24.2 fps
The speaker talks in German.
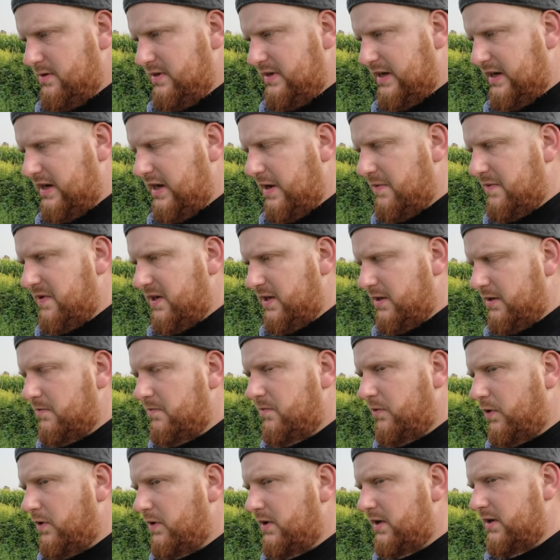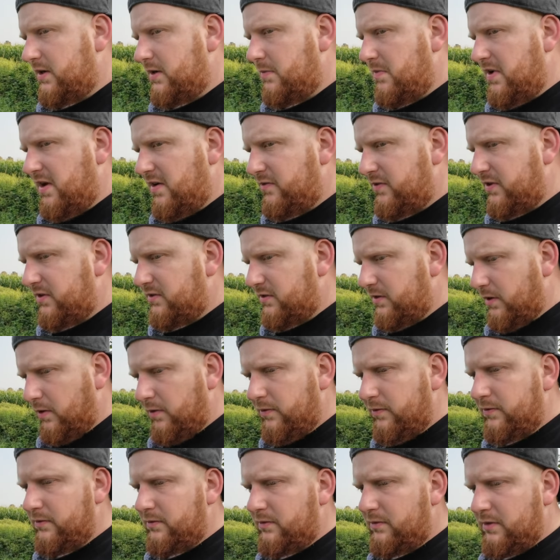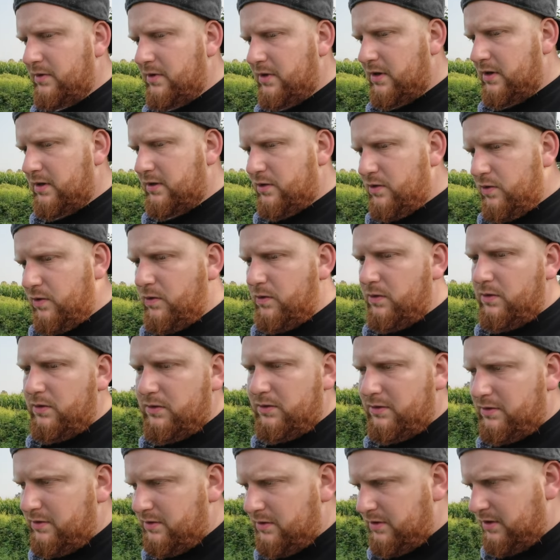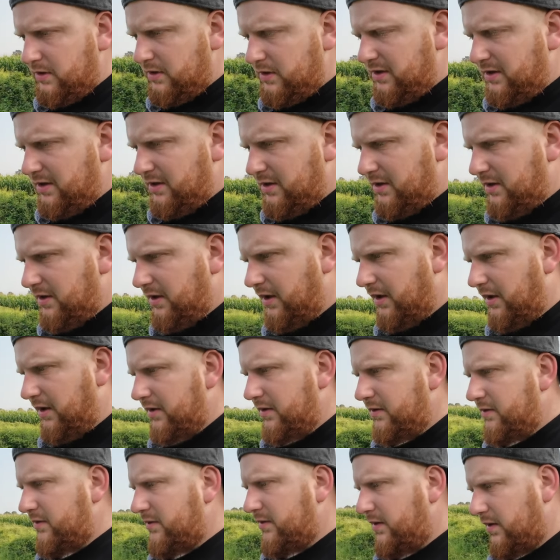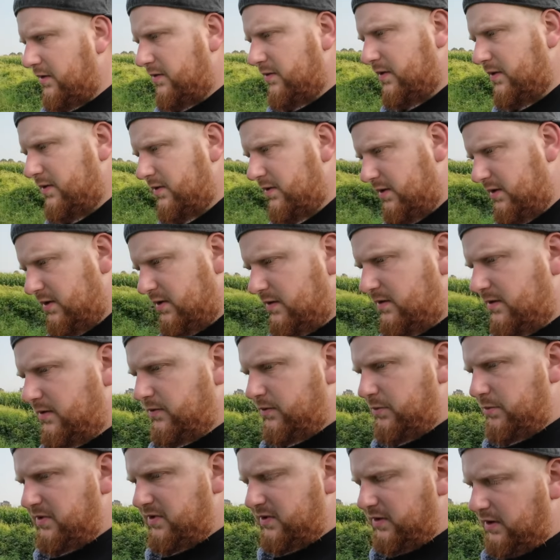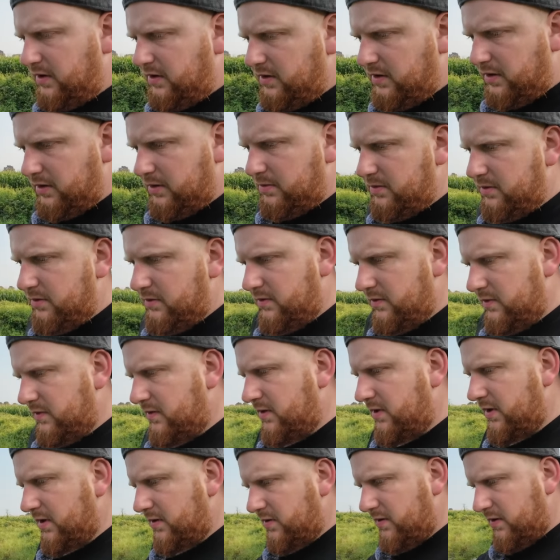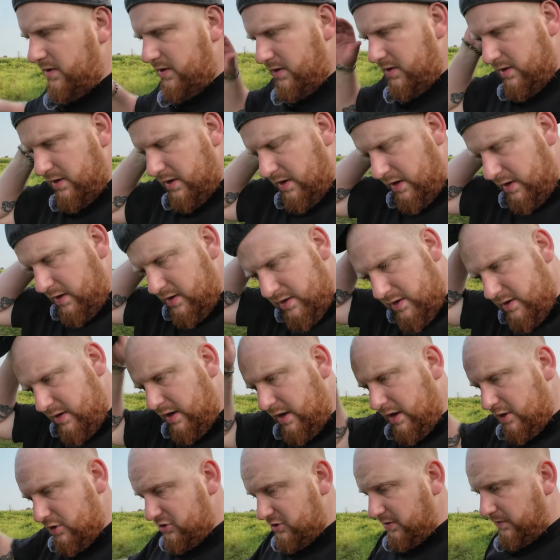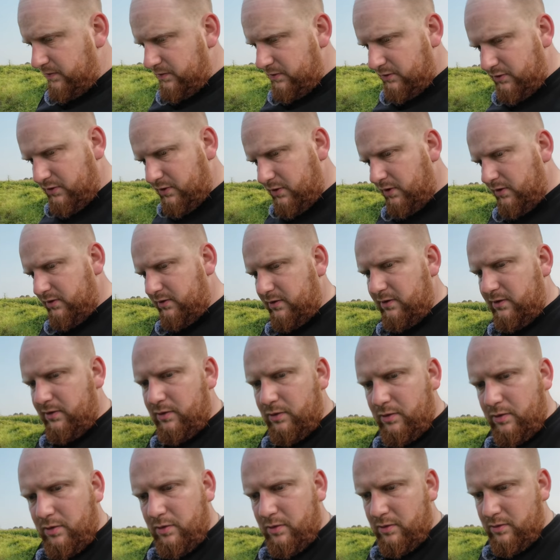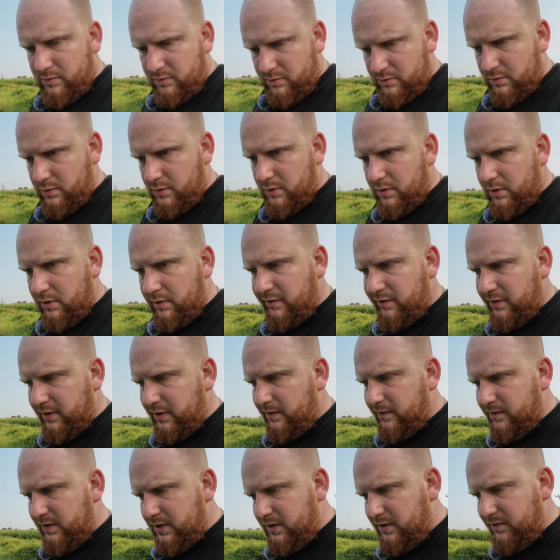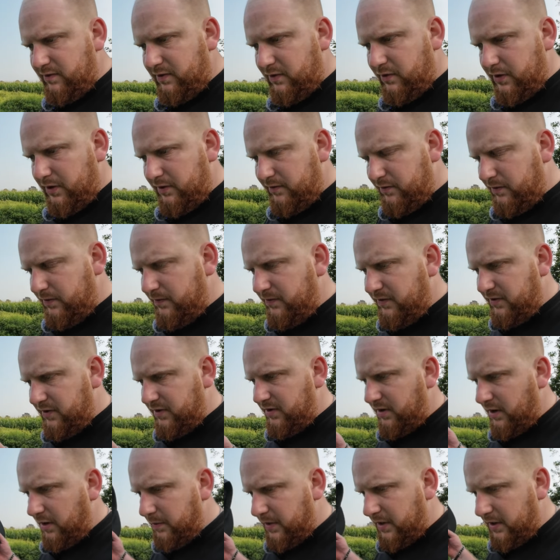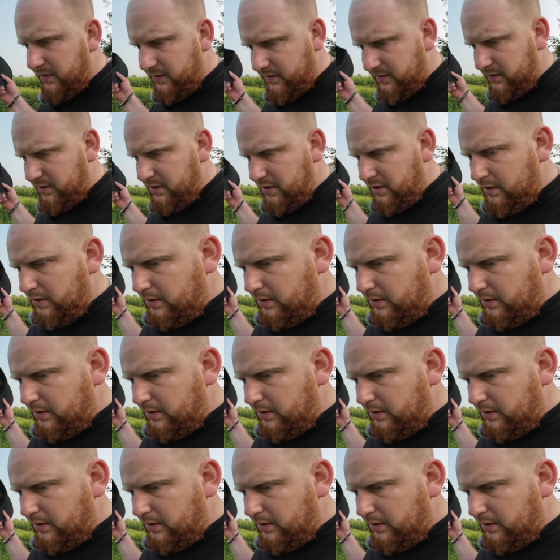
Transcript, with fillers: da kann man an einem Wochenende mehr versaufen an Kohle, als das, was ich jetzt dafür bezahlt habe. Es liegt sich in der, in der Anschaffungskosten so ungefähr wie die VN15 damals.